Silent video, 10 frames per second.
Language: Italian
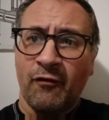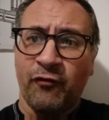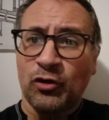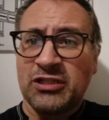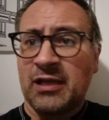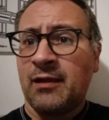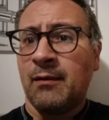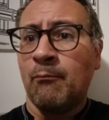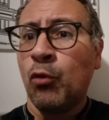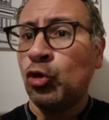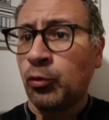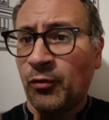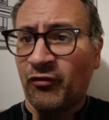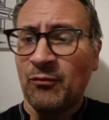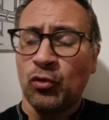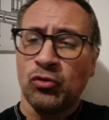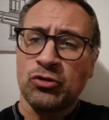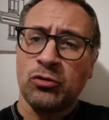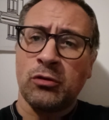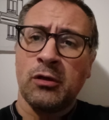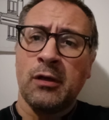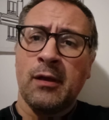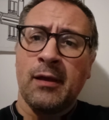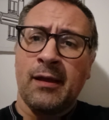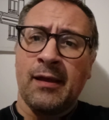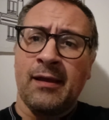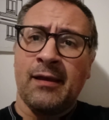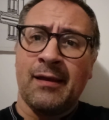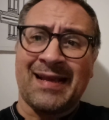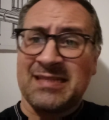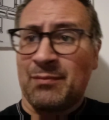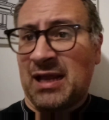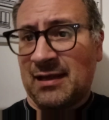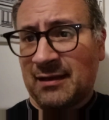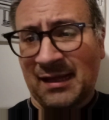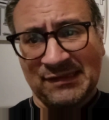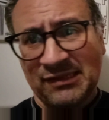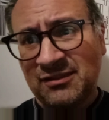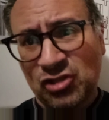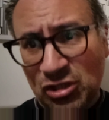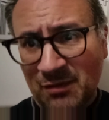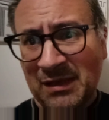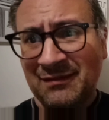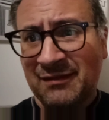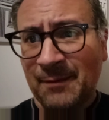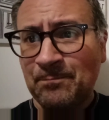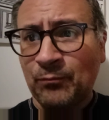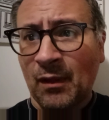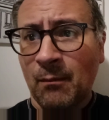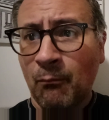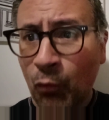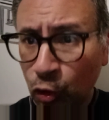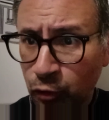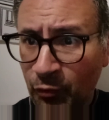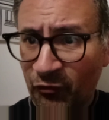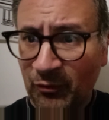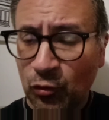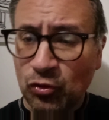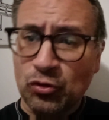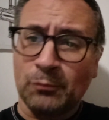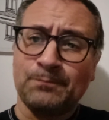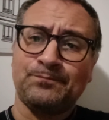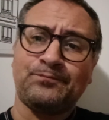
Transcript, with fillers: forse molto più famoso, eh, Casablanca, anzi decisamente molto più famoso.